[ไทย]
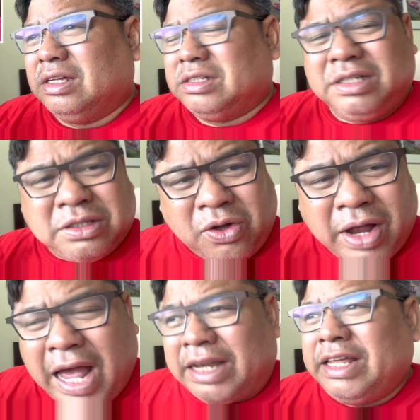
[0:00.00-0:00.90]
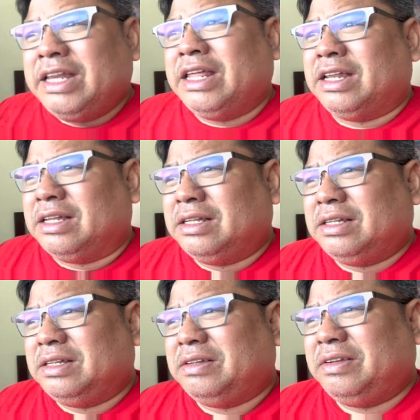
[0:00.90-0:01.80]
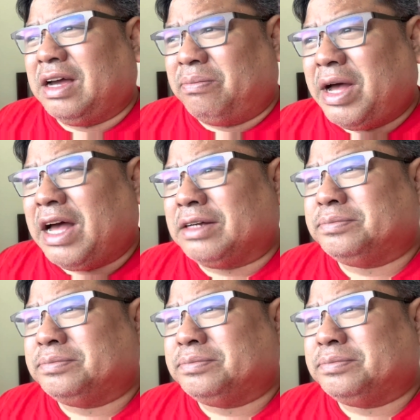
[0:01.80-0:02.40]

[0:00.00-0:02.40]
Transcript: ซึ่งต้องการที่ดินอย่างมาก